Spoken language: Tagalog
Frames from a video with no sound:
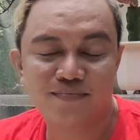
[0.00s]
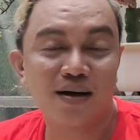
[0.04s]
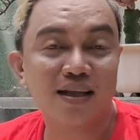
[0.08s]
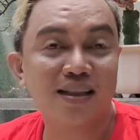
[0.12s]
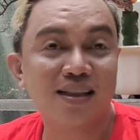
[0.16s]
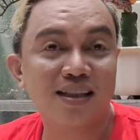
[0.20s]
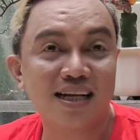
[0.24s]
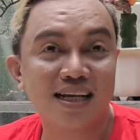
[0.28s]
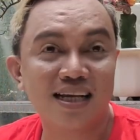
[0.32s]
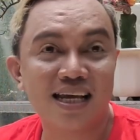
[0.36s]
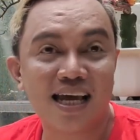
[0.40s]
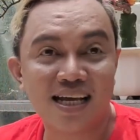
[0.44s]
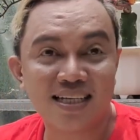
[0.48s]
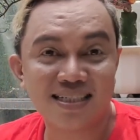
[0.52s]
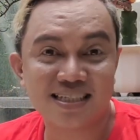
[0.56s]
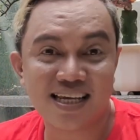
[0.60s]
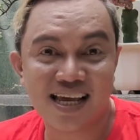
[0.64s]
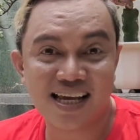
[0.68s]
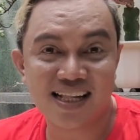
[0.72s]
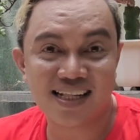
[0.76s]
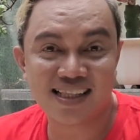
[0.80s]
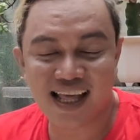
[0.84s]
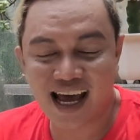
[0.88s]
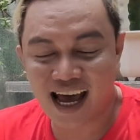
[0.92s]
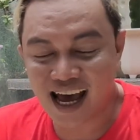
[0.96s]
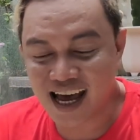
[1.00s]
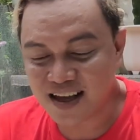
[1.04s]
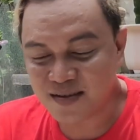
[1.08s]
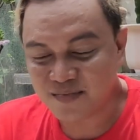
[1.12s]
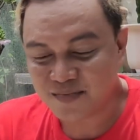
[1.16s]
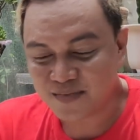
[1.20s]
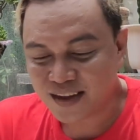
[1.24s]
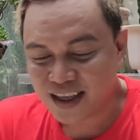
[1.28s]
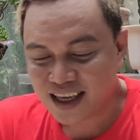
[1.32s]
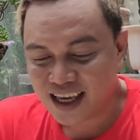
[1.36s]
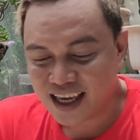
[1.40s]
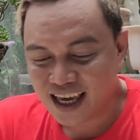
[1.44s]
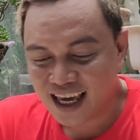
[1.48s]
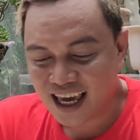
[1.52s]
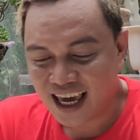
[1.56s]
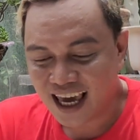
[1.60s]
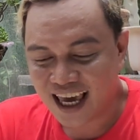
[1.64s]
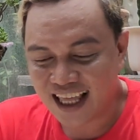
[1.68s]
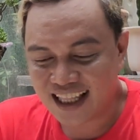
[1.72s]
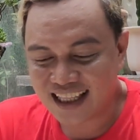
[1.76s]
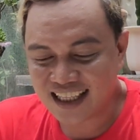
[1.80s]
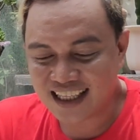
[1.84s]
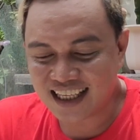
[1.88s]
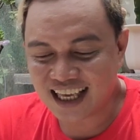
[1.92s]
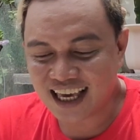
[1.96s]
Patria Zelda,
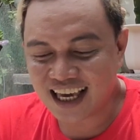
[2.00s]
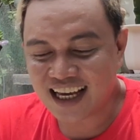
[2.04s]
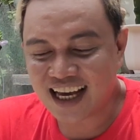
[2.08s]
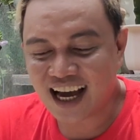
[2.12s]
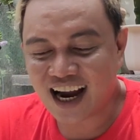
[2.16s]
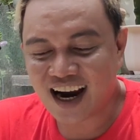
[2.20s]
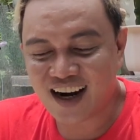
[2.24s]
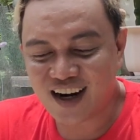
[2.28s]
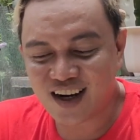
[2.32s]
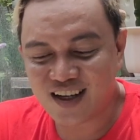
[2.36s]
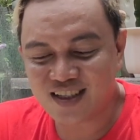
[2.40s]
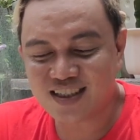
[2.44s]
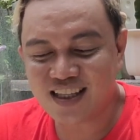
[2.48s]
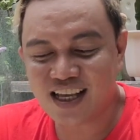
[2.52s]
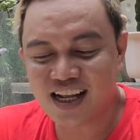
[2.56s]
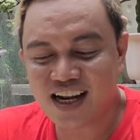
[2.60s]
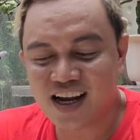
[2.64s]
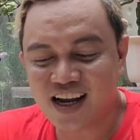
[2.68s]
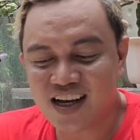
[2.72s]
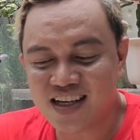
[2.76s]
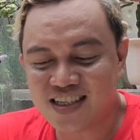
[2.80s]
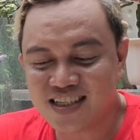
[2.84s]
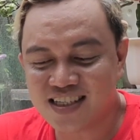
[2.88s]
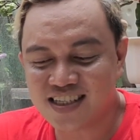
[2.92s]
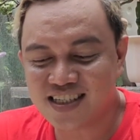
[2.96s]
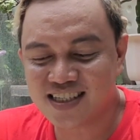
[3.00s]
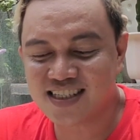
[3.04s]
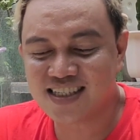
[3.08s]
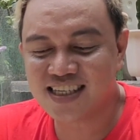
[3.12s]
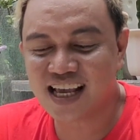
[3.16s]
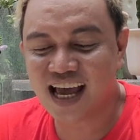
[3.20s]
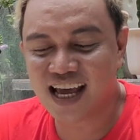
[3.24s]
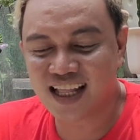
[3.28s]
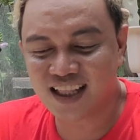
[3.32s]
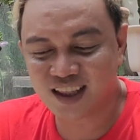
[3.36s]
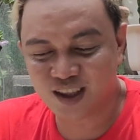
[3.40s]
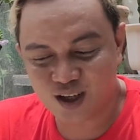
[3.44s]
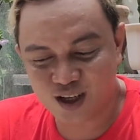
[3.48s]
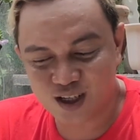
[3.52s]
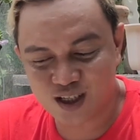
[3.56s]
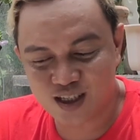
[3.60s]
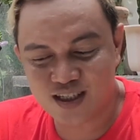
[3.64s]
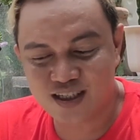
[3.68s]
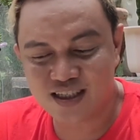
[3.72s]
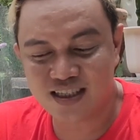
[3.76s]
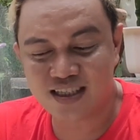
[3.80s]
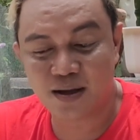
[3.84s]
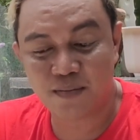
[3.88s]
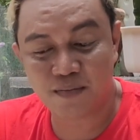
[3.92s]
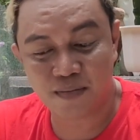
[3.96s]
and kay Carlos de los
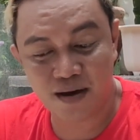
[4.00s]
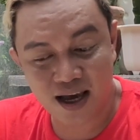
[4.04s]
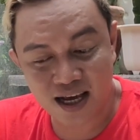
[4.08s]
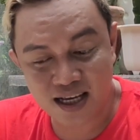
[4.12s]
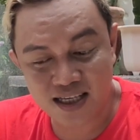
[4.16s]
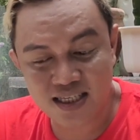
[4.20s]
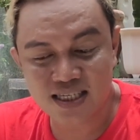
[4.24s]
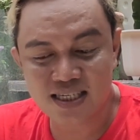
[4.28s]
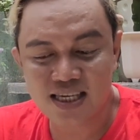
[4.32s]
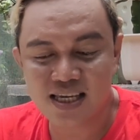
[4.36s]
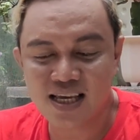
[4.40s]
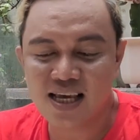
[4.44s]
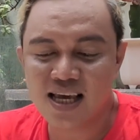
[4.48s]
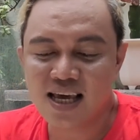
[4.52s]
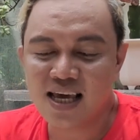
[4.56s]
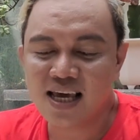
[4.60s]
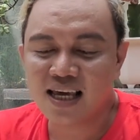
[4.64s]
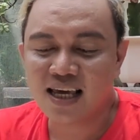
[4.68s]
Santos Tibes,